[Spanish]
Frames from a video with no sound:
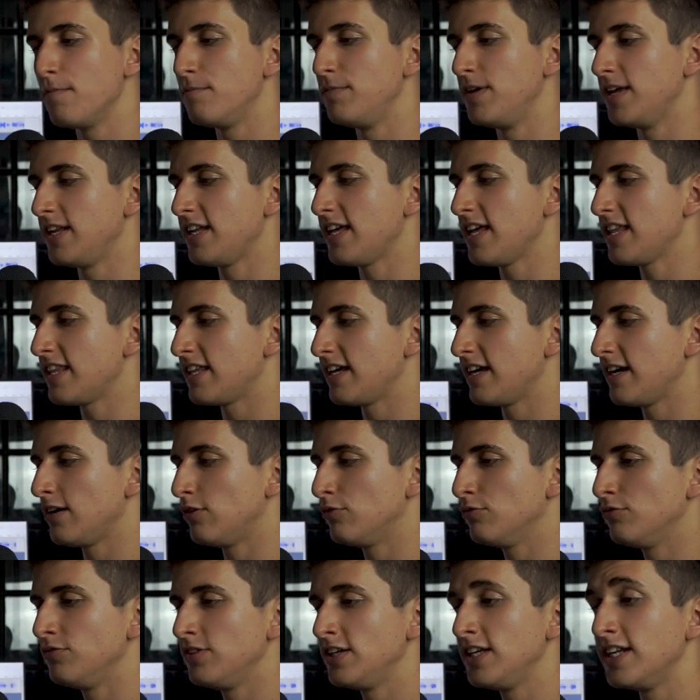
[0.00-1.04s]
viene de
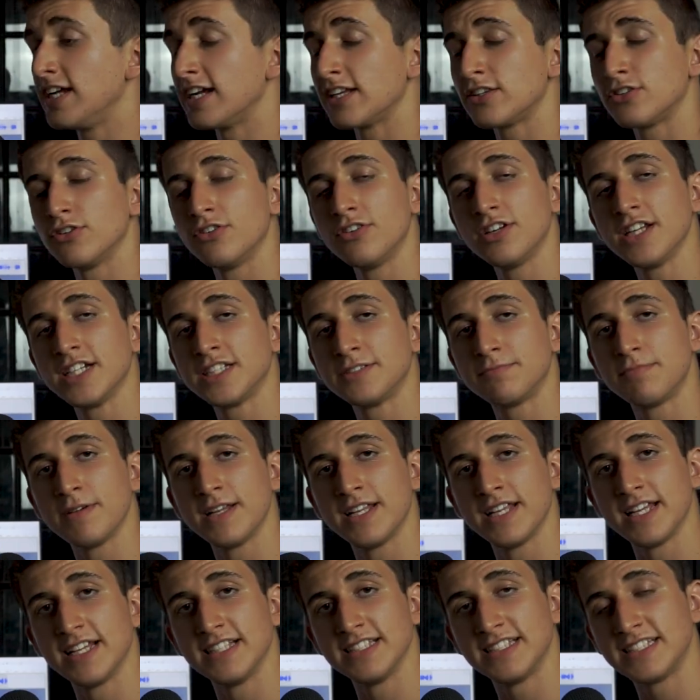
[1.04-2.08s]
un director
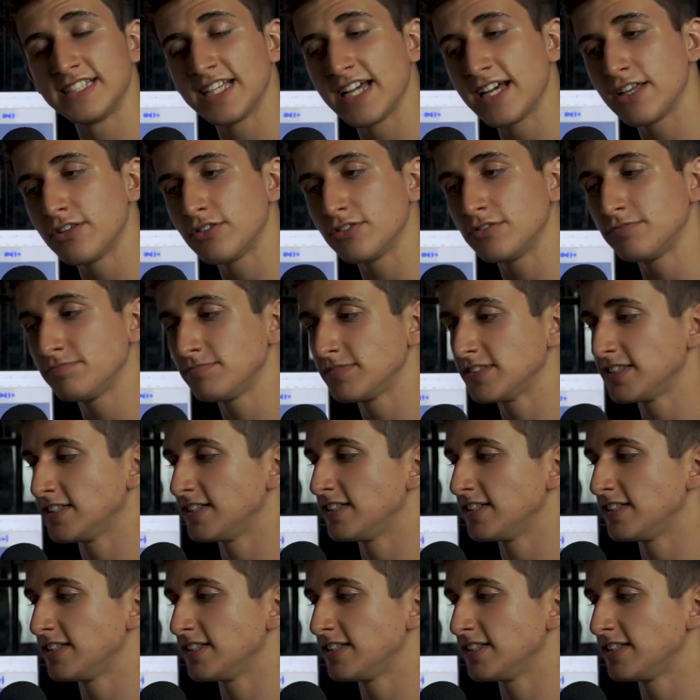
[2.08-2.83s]
experienciado